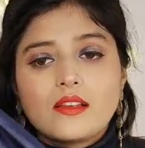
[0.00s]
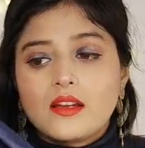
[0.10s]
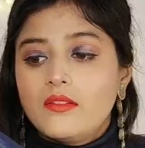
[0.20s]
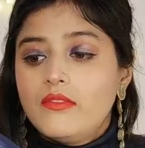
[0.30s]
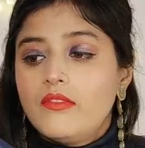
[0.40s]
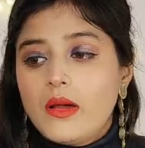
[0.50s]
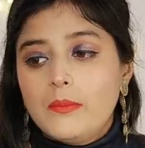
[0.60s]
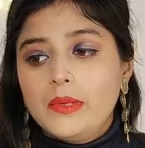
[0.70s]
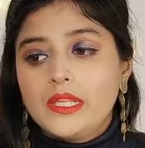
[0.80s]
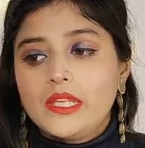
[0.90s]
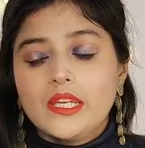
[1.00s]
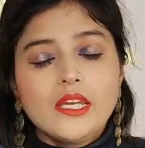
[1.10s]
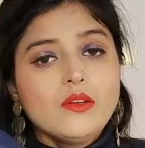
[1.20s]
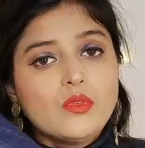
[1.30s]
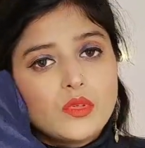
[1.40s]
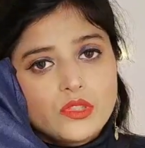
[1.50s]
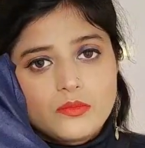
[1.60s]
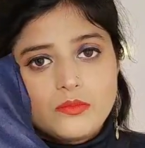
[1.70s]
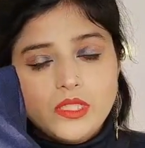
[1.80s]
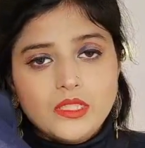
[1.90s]
का फैब्रिक है
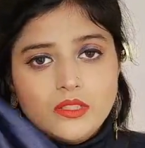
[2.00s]
उसमें